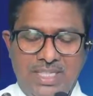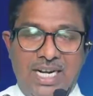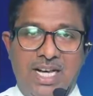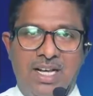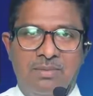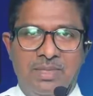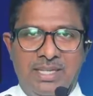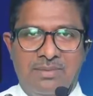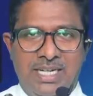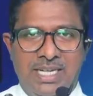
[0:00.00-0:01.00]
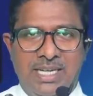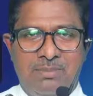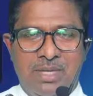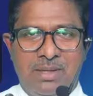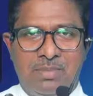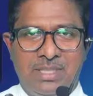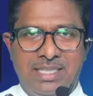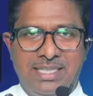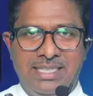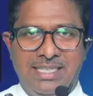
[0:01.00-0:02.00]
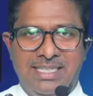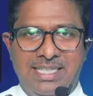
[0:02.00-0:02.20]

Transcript: எல்லாரும் இதை வேடிக்கை பார்ப்பதற்கு